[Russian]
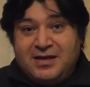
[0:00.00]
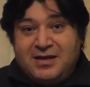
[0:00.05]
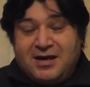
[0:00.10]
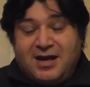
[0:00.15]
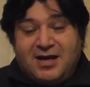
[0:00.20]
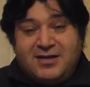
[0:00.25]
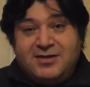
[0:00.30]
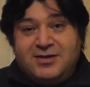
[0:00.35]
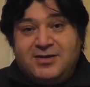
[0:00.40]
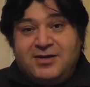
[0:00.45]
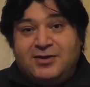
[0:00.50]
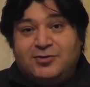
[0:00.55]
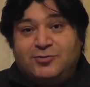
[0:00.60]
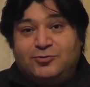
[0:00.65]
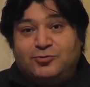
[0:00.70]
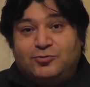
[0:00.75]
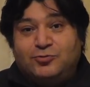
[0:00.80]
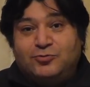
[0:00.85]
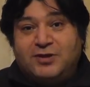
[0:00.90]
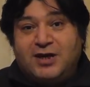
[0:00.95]
Они
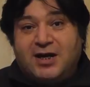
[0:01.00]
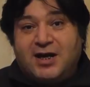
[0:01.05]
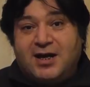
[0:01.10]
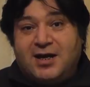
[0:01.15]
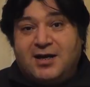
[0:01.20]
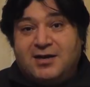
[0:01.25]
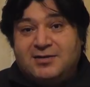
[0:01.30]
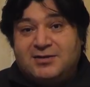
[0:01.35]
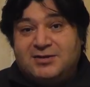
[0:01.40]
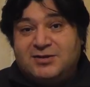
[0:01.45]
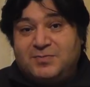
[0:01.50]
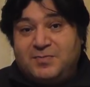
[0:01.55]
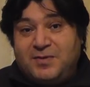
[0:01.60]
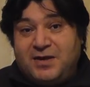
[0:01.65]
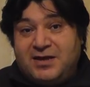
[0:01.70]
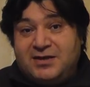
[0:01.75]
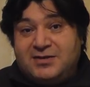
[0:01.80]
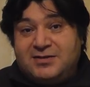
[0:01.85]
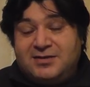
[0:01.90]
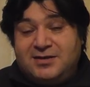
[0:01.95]
едут туда
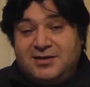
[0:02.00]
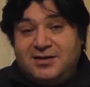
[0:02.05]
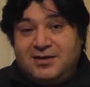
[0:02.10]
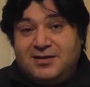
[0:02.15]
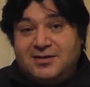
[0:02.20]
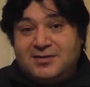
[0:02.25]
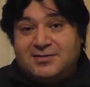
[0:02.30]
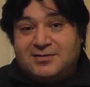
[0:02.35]
спеть и